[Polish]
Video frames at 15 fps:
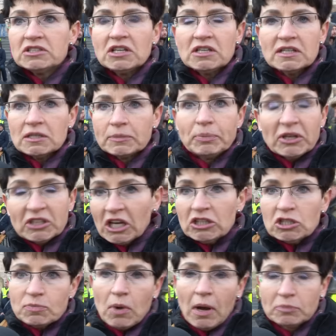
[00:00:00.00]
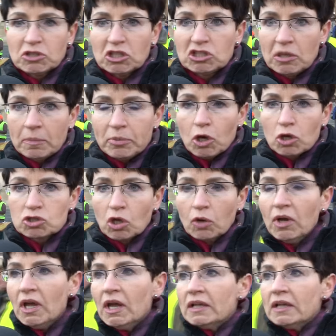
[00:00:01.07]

nie, by kiedyś byłam przedsiębiorcą.